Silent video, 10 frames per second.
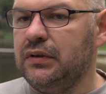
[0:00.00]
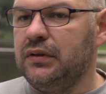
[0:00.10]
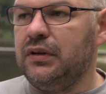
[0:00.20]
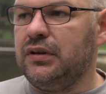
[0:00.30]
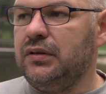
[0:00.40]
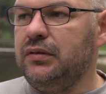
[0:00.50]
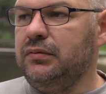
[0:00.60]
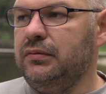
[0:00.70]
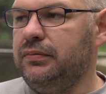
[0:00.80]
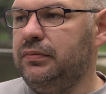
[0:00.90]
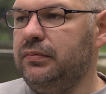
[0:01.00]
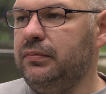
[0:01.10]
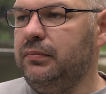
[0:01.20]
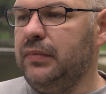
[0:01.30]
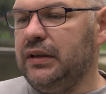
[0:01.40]
naradzie.
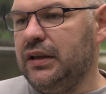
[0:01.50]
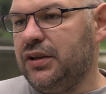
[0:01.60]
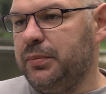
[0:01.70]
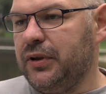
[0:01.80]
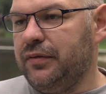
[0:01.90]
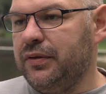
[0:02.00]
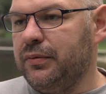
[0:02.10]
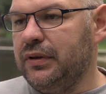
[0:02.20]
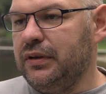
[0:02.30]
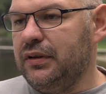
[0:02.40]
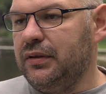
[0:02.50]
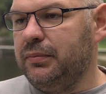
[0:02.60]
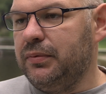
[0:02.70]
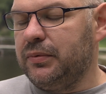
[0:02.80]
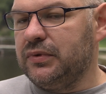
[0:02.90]
Media się pojawiły
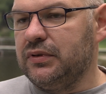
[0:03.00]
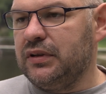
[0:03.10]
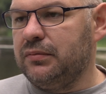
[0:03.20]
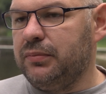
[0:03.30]
i po prostu